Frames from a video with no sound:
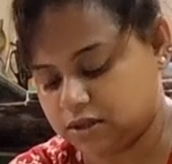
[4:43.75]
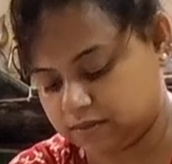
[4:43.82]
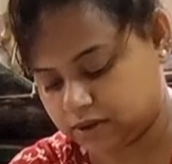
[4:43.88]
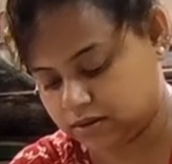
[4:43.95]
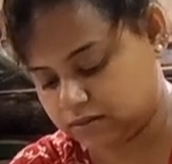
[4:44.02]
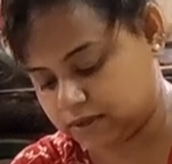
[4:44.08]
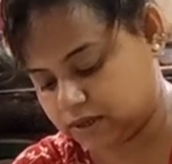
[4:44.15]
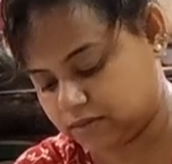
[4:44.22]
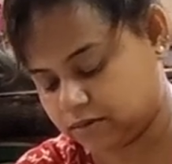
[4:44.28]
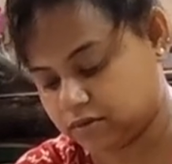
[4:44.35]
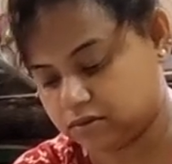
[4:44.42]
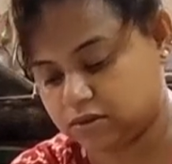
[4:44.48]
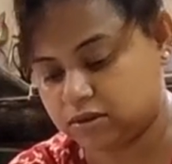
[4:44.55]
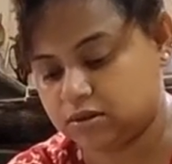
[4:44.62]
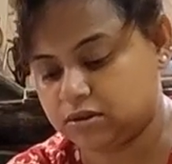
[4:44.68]
তো যাই
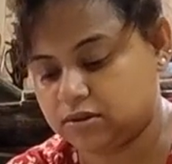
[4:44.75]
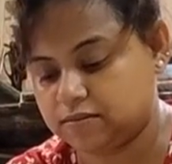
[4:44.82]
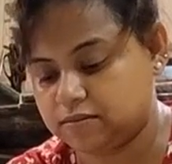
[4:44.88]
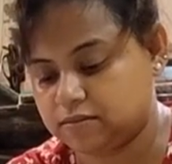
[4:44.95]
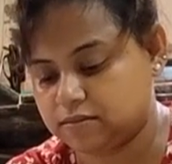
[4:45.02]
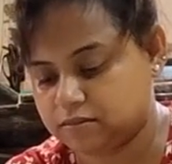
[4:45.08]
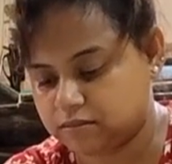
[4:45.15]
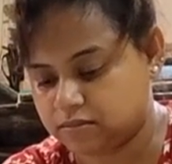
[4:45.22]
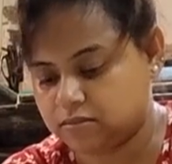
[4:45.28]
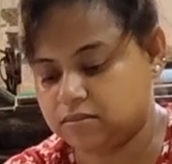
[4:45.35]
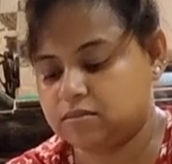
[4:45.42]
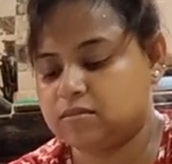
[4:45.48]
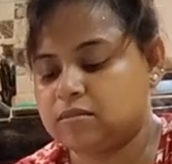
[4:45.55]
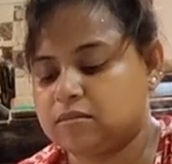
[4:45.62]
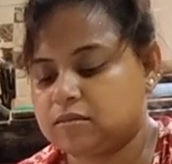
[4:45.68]
সব কিছুর দিক থেকে
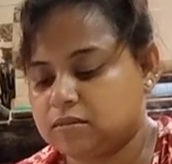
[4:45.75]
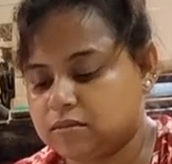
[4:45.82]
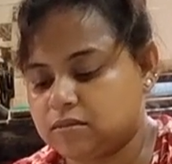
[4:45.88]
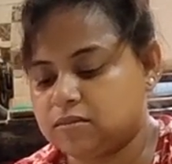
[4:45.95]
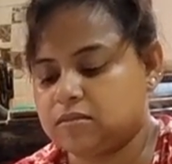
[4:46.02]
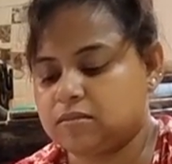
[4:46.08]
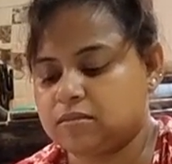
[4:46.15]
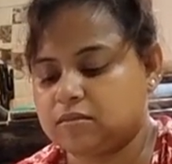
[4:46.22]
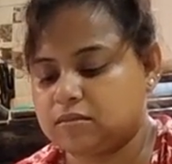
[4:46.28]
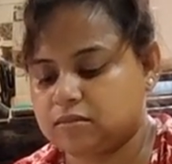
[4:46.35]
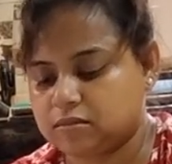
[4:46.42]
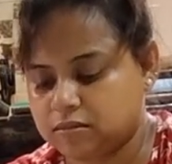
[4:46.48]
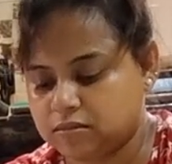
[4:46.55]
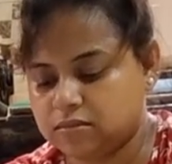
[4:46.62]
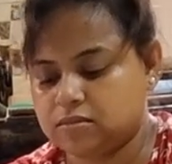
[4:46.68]
আমি না পাওয়ার দিকেই
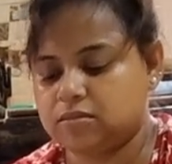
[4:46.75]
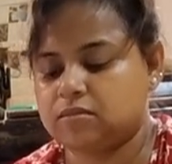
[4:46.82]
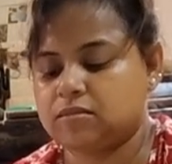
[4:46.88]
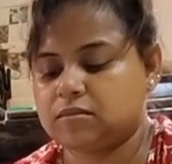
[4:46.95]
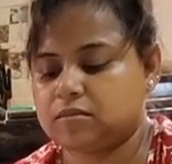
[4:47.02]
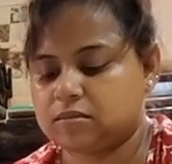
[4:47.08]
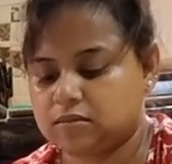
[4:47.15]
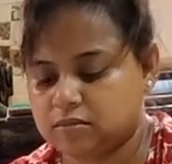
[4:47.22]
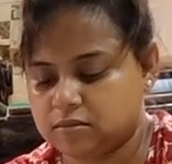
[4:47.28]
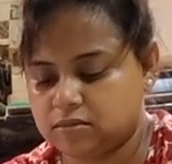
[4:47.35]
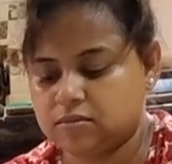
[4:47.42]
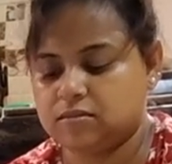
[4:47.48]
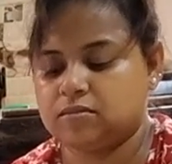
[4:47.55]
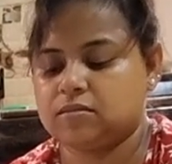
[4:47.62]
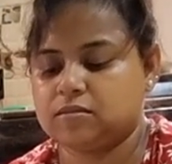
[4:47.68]
না পাওয়ার দলেই
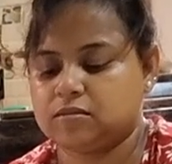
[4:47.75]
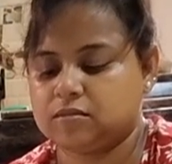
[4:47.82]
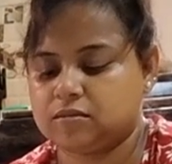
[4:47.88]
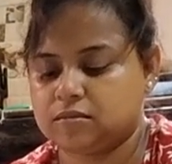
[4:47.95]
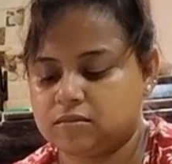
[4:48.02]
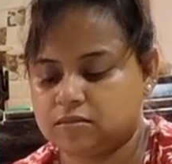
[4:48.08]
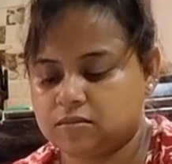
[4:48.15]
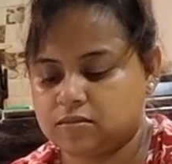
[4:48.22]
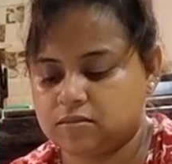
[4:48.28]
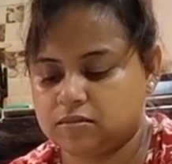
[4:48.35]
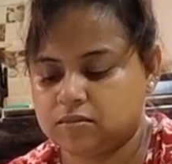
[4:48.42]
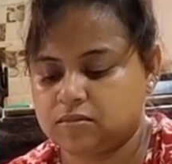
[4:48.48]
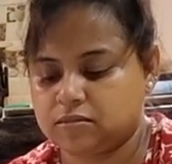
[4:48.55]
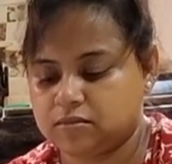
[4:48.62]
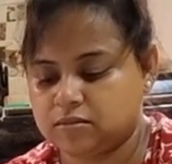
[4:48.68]
আমি বেশি
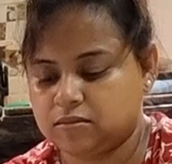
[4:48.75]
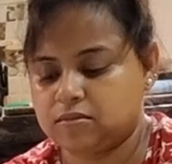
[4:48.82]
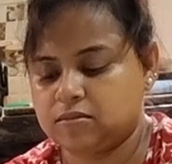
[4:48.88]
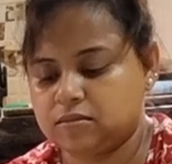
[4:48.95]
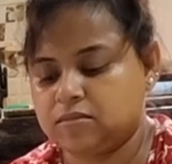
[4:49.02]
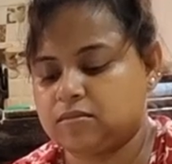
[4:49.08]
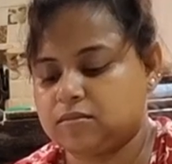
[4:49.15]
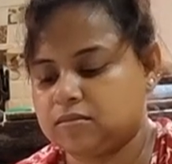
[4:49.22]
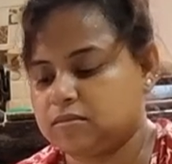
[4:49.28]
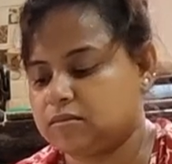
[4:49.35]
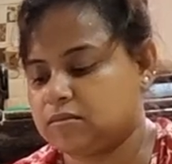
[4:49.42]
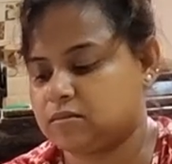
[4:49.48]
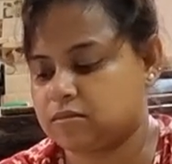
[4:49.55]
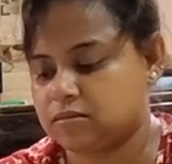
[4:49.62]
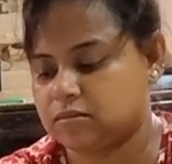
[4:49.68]
মানে কোনো কিছু
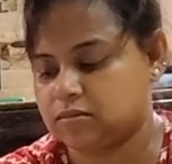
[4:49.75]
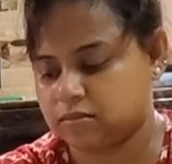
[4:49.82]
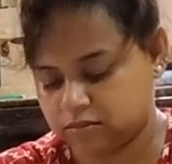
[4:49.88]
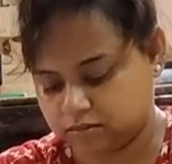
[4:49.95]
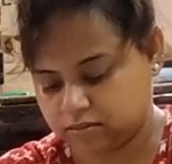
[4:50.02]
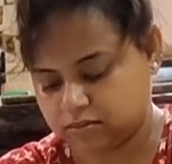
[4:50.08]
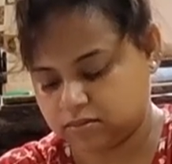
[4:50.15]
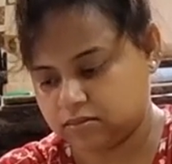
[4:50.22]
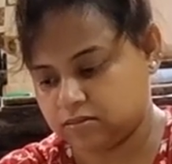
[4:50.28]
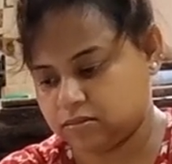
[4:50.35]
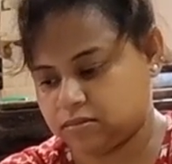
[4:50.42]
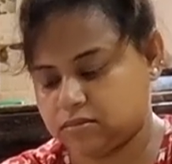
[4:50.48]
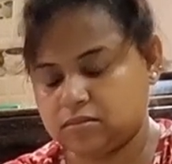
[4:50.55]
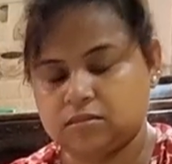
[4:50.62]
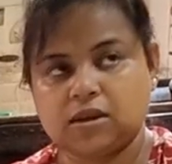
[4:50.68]
জীবনে
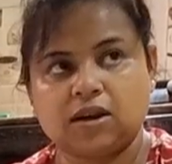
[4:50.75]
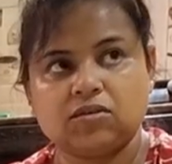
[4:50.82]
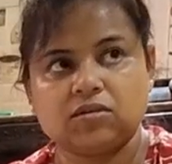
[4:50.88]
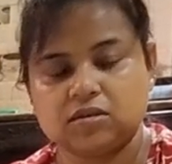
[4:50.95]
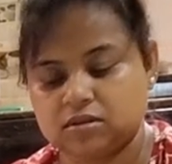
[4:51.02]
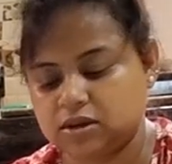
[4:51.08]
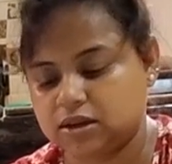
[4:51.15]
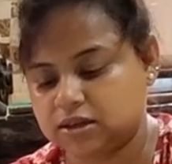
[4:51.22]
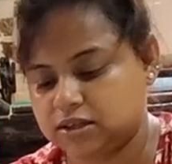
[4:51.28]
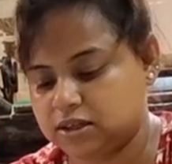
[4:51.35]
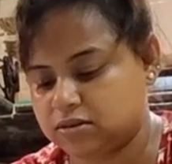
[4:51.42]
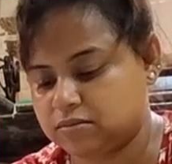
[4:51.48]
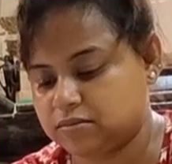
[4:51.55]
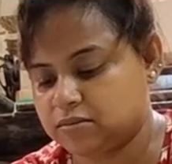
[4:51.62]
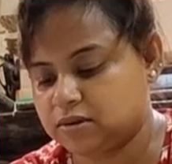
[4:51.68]

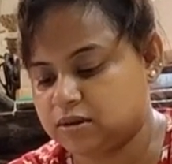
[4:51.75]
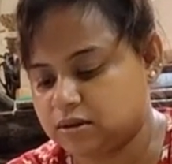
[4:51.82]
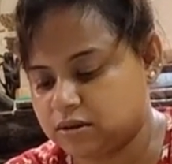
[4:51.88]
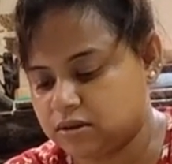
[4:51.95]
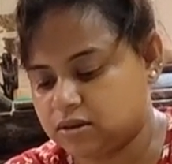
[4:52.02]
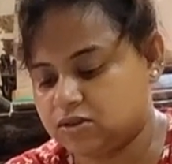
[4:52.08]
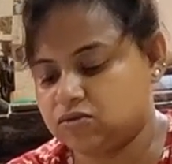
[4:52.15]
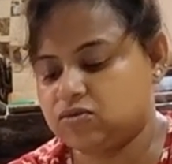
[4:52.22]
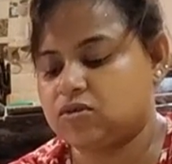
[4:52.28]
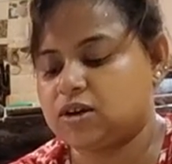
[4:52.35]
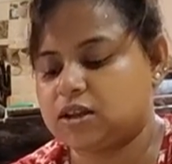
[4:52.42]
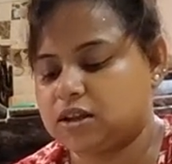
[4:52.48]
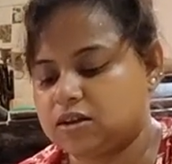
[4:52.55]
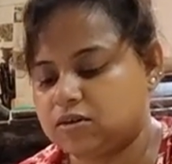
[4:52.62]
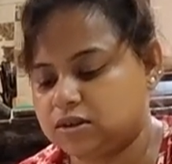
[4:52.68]
পাইনি অনেক না
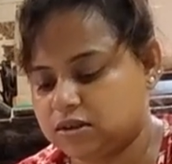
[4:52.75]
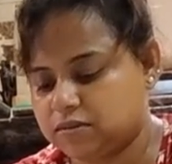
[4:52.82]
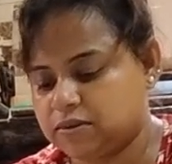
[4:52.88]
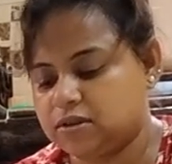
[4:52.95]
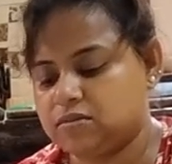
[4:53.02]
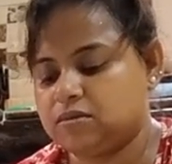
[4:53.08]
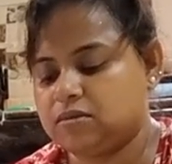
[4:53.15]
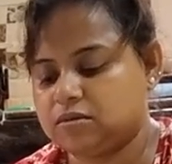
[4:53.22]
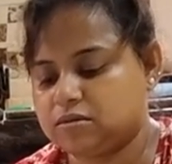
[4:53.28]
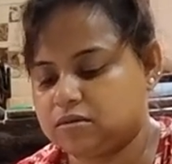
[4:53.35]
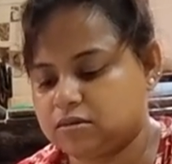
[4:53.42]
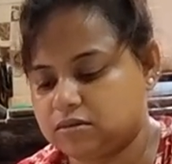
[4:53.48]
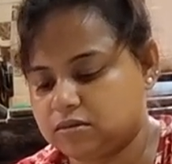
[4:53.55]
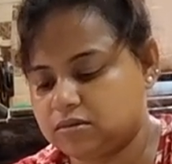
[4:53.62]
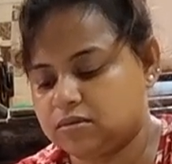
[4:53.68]
পাওয়ার দুঃখ যন্ত্রণা
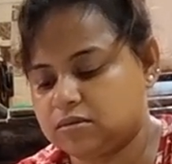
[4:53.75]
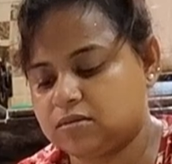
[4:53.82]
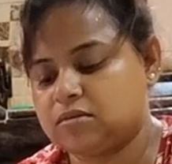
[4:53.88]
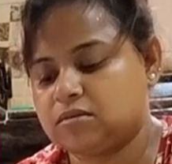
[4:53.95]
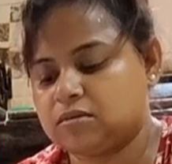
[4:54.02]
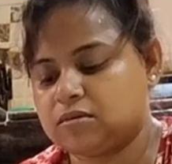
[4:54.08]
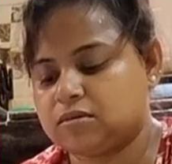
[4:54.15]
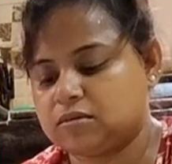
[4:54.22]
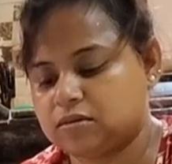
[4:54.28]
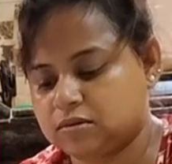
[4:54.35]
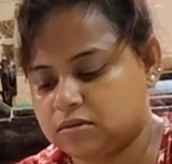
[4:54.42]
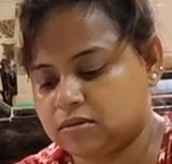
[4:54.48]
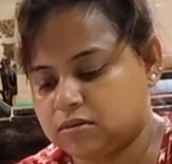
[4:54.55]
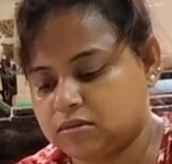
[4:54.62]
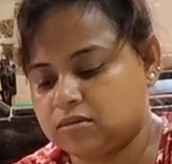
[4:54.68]
অনেক কিছুই আছে
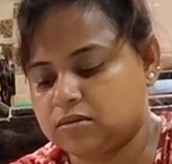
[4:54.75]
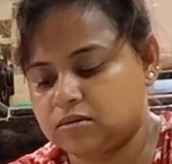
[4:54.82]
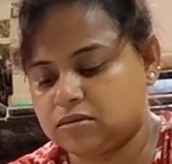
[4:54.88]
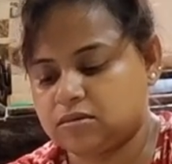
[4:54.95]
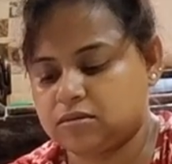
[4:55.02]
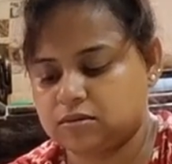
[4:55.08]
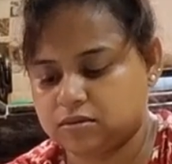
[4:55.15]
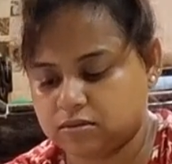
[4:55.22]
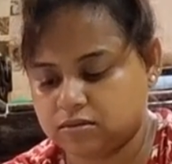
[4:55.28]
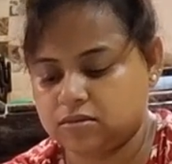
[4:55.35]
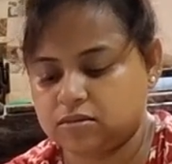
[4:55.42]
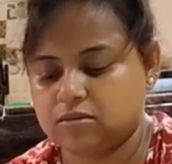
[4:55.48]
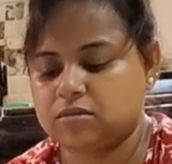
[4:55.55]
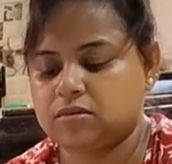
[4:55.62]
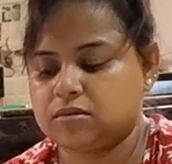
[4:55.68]
তো
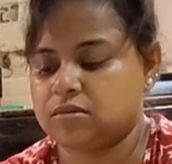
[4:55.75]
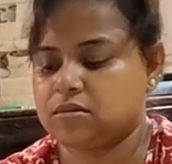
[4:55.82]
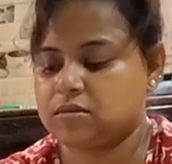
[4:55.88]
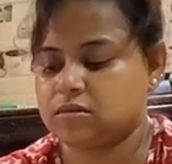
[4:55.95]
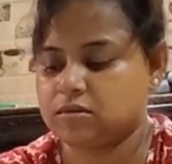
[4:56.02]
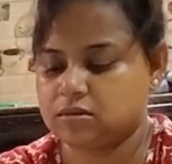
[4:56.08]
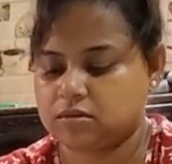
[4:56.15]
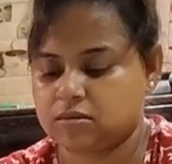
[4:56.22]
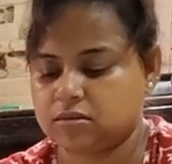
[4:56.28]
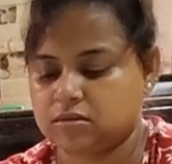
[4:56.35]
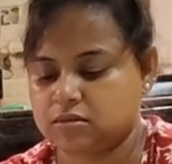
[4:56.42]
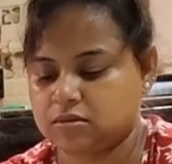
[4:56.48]
যাই হোক